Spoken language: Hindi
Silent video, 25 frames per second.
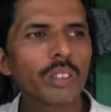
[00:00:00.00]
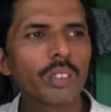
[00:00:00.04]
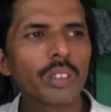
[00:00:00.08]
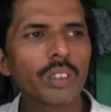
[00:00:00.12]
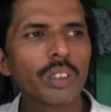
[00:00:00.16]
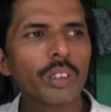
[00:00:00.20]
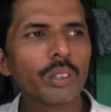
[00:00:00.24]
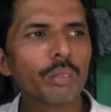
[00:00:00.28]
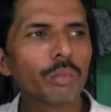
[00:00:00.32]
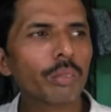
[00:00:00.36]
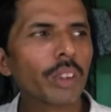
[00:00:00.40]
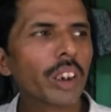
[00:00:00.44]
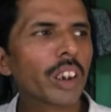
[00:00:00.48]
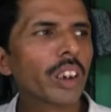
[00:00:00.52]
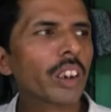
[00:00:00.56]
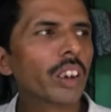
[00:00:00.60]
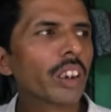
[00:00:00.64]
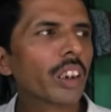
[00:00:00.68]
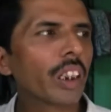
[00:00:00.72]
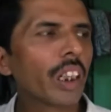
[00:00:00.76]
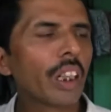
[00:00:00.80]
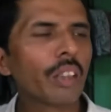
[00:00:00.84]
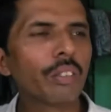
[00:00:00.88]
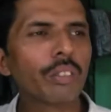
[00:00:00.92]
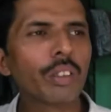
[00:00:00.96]
तो मैं
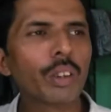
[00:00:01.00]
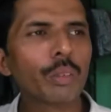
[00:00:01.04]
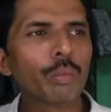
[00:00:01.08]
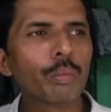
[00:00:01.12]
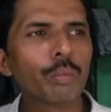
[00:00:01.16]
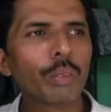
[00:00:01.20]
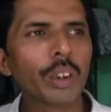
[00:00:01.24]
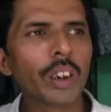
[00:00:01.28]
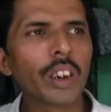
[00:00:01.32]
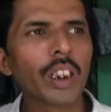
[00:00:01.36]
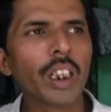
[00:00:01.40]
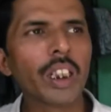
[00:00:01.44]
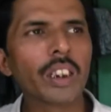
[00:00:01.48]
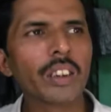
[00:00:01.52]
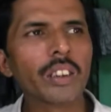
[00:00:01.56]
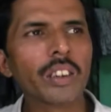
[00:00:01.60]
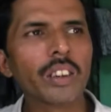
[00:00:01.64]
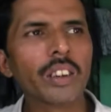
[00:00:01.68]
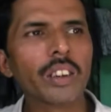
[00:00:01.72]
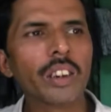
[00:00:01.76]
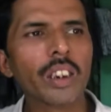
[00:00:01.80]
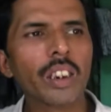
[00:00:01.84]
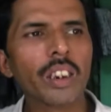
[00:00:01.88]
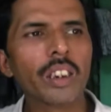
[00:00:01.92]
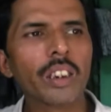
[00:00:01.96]
काफ़ी प्रयास
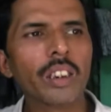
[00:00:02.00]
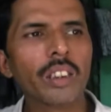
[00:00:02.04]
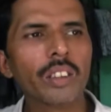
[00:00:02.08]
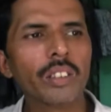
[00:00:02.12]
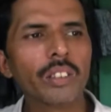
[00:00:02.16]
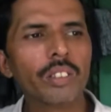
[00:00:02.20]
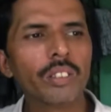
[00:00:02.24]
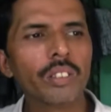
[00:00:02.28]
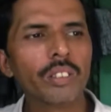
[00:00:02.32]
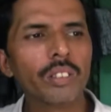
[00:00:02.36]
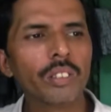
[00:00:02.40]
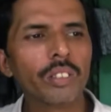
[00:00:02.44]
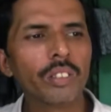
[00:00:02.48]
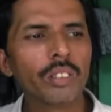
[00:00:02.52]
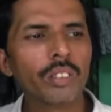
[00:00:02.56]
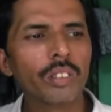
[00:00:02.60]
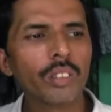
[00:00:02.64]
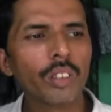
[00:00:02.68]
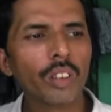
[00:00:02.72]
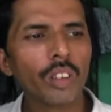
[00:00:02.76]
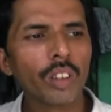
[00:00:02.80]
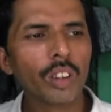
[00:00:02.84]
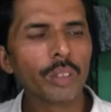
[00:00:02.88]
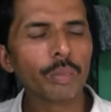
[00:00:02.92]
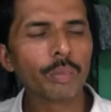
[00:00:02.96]
किया
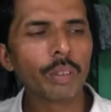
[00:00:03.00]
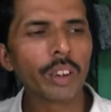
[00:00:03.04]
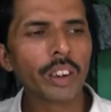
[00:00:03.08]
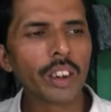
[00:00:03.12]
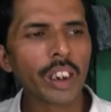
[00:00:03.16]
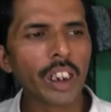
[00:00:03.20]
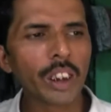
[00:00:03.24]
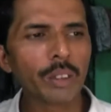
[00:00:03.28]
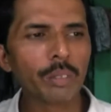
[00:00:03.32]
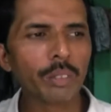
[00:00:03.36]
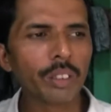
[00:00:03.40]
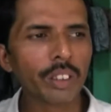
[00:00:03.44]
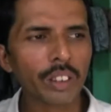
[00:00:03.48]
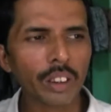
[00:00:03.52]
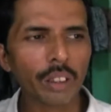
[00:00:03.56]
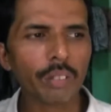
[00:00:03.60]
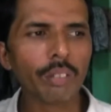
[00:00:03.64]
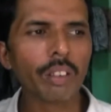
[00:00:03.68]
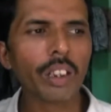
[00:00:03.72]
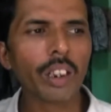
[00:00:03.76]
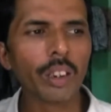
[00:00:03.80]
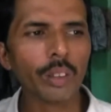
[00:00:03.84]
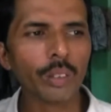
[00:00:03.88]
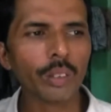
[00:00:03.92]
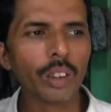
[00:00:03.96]
और प्रयास में
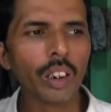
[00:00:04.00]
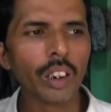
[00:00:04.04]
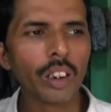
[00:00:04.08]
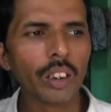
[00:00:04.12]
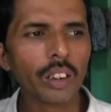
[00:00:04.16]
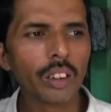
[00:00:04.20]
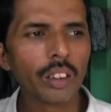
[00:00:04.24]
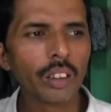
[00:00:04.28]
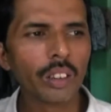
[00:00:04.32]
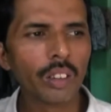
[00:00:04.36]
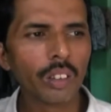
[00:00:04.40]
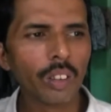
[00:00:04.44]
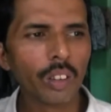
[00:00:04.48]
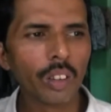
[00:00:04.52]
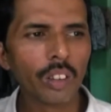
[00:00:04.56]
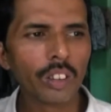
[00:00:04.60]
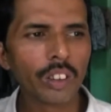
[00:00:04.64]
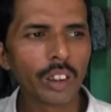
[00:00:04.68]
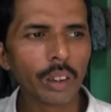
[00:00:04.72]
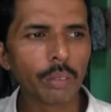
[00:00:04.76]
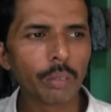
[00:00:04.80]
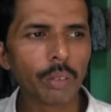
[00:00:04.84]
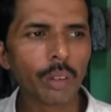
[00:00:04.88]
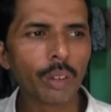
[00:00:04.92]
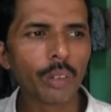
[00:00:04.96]
सफल हुआ और
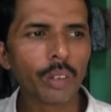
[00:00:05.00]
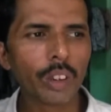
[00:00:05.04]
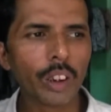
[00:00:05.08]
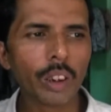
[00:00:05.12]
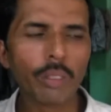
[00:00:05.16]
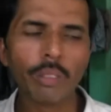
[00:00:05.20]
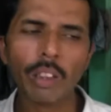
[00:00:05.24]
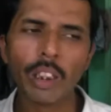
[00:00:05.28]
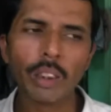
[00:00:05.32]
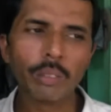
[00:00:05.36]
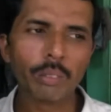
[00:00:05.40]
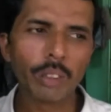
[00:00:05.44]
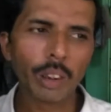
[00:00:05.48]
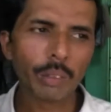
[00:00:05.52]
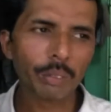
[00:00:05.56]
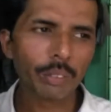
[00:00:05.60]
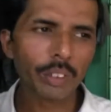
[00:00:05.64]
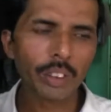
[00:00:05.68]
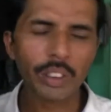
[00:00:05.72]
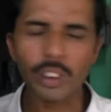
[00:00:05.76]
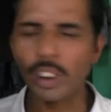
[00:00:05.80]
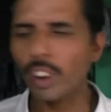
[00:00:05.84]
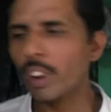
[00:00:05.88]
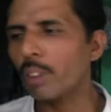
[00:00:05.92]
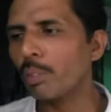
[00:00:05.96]
सफल होने के बाद मैं
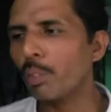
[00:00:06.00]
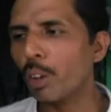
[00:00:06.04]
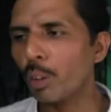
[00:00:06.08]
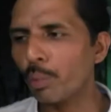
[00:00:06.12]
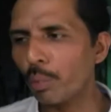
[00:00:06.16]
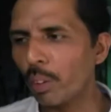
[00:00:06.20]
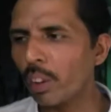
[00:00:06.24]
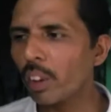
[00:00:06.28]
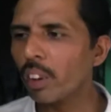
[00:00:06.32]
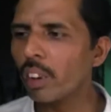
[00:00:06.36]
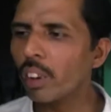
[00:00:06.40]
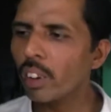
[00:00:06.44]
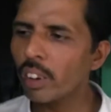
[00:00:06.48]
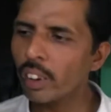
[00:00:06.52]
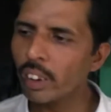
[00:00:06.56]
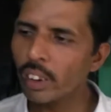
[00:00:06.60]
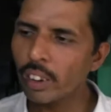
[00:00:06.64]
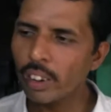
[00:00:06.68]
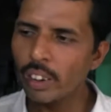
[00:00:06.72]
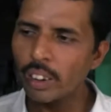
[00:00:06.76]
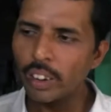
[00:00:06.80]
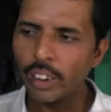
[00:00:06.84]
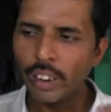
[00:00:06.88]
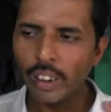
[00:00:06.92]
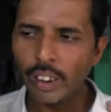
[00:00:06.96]
अपनी छत के ऊपर
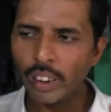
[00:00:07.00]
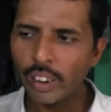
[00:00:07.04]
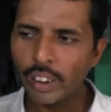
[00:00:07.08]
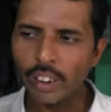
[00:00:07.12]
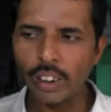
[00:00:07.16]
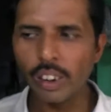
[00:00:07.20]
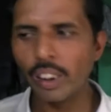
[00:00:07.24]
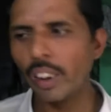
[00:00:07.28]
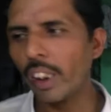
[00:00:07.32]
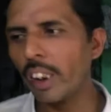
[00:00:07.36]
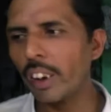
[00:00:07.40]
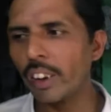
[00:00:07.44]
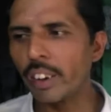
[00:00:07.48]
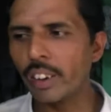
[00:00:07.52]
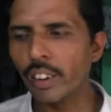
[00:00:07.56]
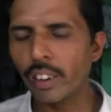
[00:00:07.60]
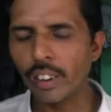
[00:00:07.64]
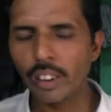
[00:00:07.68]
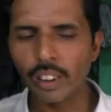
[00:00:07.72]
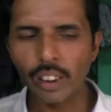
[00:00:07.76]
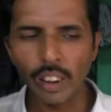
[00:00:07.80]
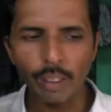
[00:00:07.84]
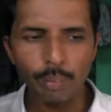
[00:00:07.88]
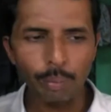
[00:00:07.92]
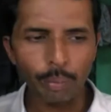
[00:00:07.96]
एक लाइट
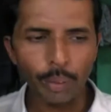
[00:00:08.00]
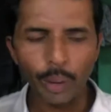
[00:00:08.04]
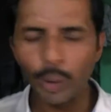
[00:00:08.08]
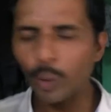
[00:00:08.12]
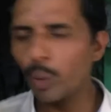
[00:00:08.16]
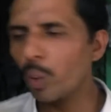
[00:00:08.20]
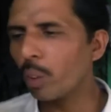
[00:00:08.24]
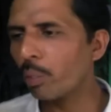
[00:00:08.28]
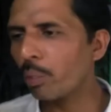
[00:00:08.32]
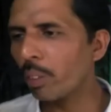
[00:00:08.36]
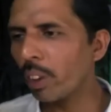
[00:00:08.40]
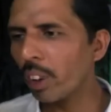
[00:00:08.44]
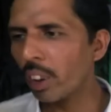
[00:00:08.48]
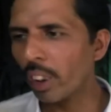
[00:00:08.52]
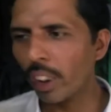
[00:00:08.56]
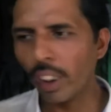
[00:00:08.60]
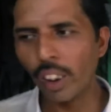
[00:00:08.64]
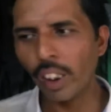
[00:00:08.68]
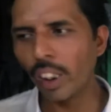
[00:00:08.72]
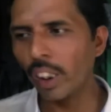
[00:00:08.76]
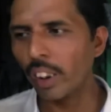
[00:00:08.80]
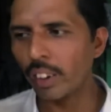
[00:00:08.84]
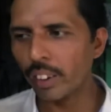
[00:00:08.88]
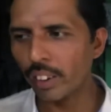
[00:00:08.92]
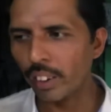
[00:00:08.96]
का प्रयोग में
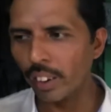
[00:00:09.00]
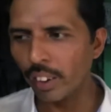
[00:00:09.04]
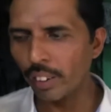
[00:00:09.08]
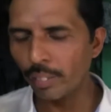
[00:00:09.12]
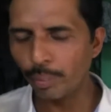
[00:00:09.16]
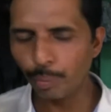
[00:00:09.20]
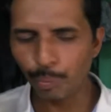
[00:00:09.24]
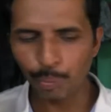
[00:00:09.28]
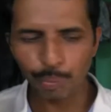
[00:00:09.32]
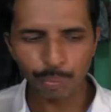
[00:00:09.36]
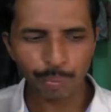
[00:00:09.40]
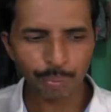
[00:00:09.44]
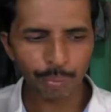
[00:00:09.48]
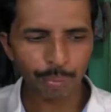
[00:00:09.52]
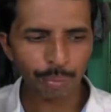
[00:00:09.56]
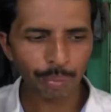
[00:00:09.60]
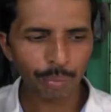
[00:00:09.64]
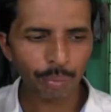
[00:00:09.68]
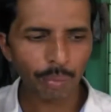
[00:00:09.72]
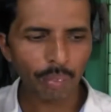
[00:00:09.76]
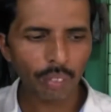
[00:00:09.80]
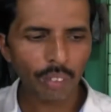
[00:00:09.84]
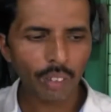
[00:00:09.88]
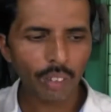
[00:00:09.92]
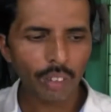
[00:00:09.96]
लगा दिया
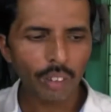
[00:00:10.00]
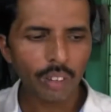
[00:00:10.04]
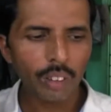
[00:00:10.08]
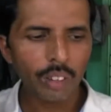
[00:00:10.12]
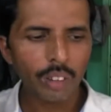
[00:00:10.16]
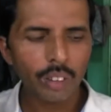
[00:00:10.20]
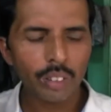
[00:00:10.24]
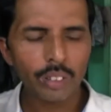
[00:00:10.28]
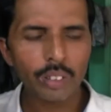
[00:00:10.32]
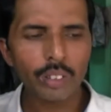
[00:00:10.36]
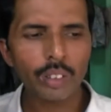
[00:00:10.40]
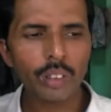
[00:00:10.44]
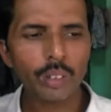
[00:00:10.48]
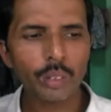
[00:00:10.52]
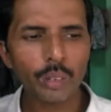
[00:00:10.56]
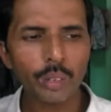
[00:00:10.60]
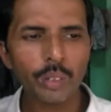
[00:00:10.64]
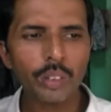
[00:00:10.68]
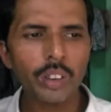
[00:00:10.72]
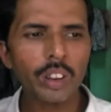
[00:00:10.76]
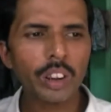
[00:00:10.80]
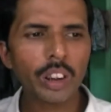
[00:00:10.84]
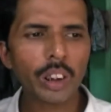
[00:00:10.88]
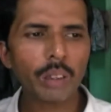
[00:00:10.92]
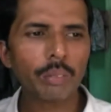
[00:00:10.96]
तो
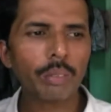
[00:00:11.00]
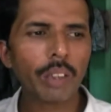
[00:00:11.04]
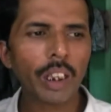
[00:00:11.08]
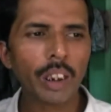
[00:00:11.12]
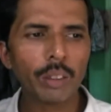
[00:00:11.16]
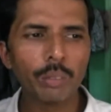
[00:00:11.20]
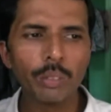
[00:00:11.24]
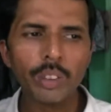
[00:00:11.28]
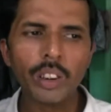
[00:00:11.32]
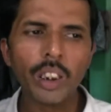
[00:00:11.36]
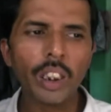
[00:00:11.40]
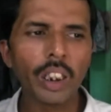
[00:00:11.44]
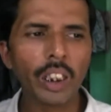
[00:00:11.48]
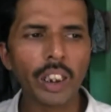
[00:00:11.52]
कुछ दिन के बाद मुझे